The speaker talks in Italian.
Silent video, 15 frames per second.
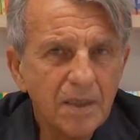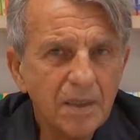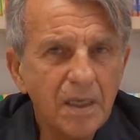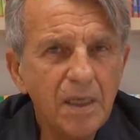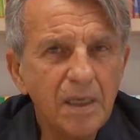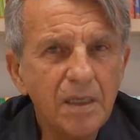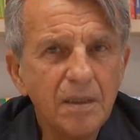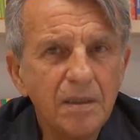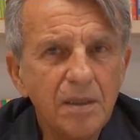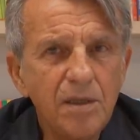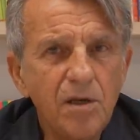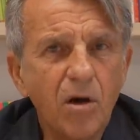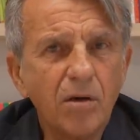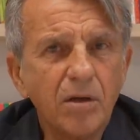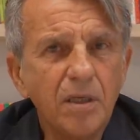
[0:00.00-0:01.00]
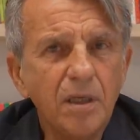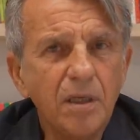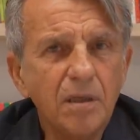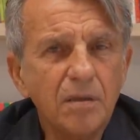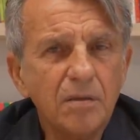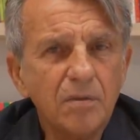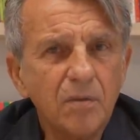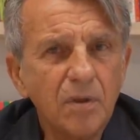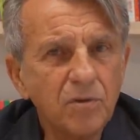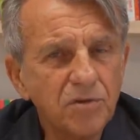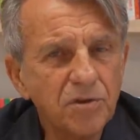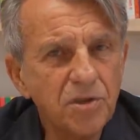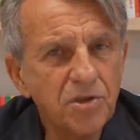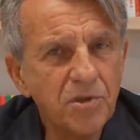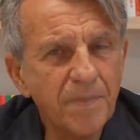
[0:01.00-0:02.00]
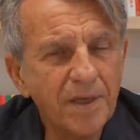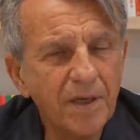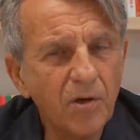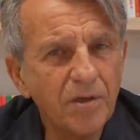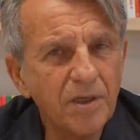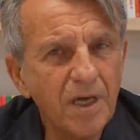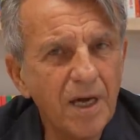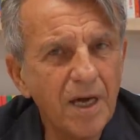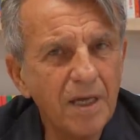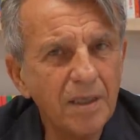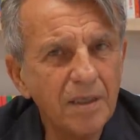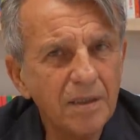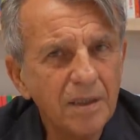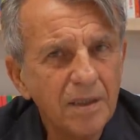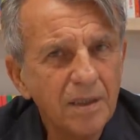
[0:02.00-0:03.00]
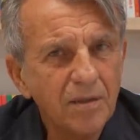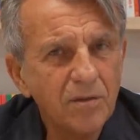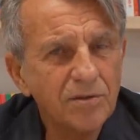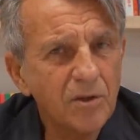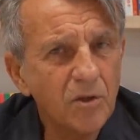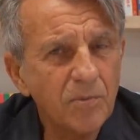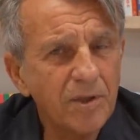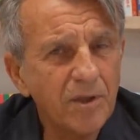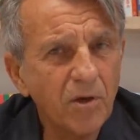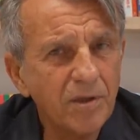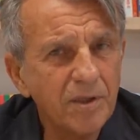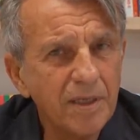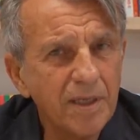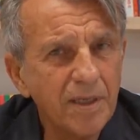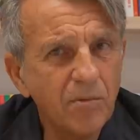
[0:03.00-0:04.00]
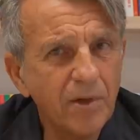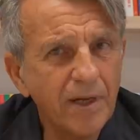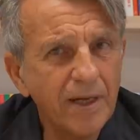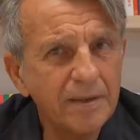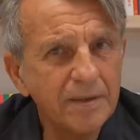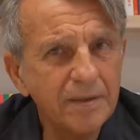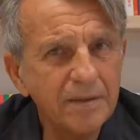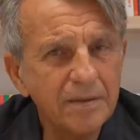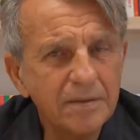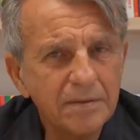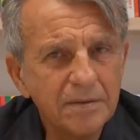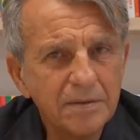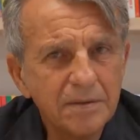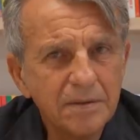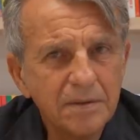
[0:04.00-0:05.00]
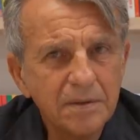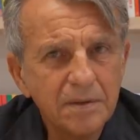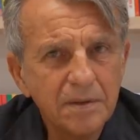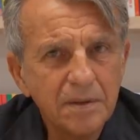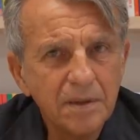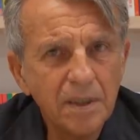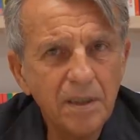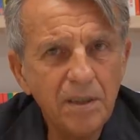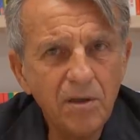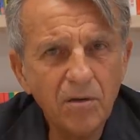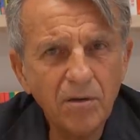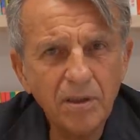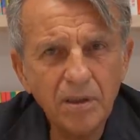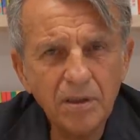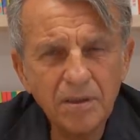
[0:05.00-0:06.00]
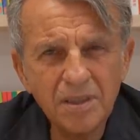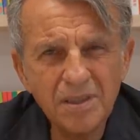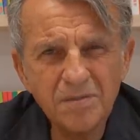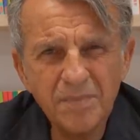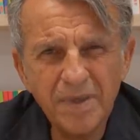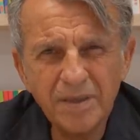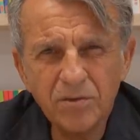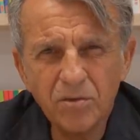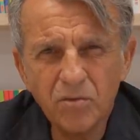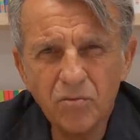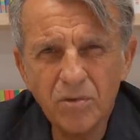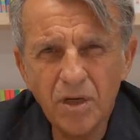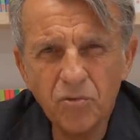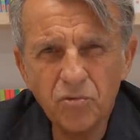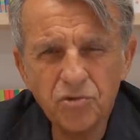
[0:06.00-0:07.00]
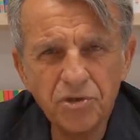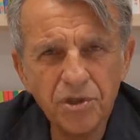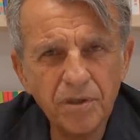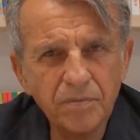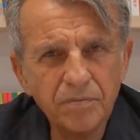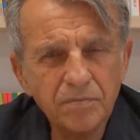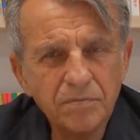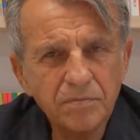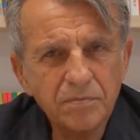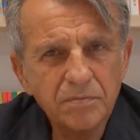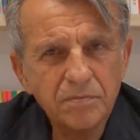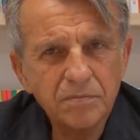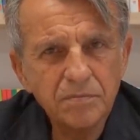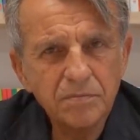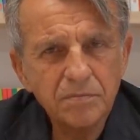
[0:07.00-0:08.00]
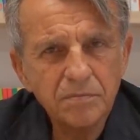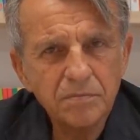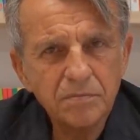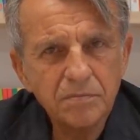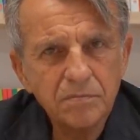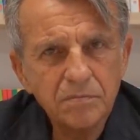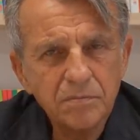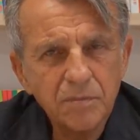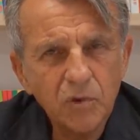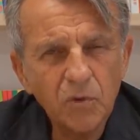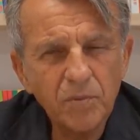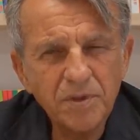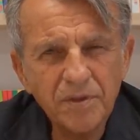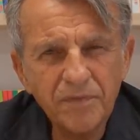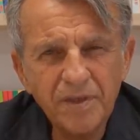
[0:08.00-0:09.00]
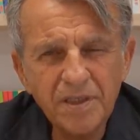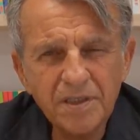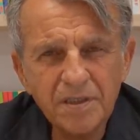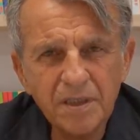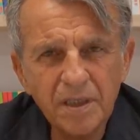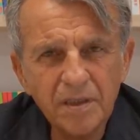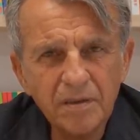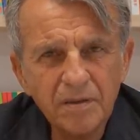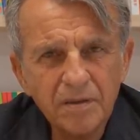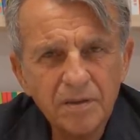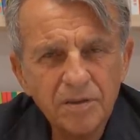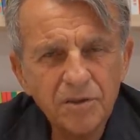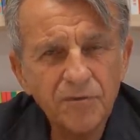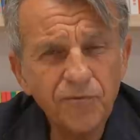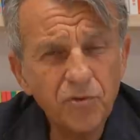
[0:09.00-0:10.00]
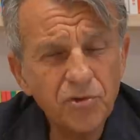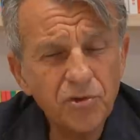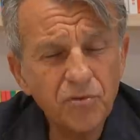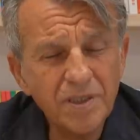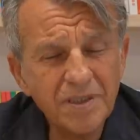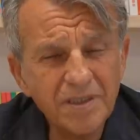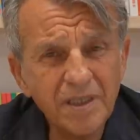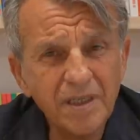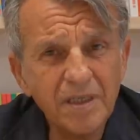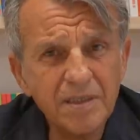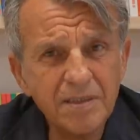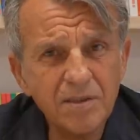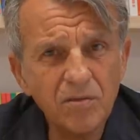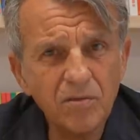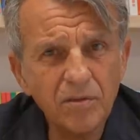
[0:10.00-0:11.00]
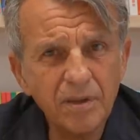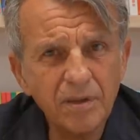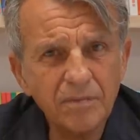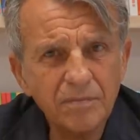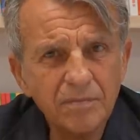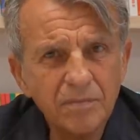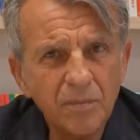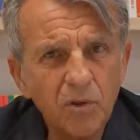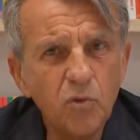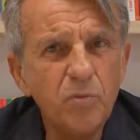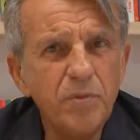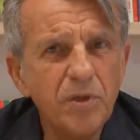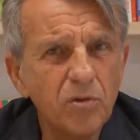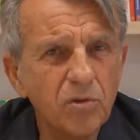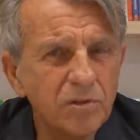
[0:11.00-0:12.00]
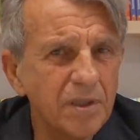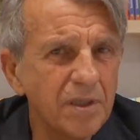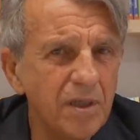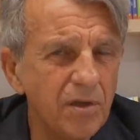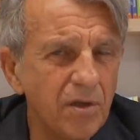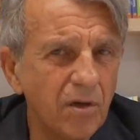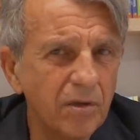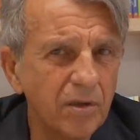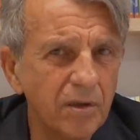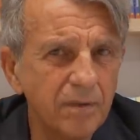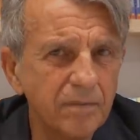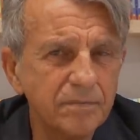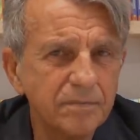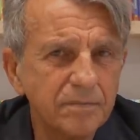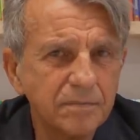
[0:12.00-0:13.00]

che gli occhi, quando si dice ma che occhi hai, non saranno mica occhi da innamorati, che gli occhi trasmettono una luce, come se venisse, ci fosse una secrezione luminosa negli occhi.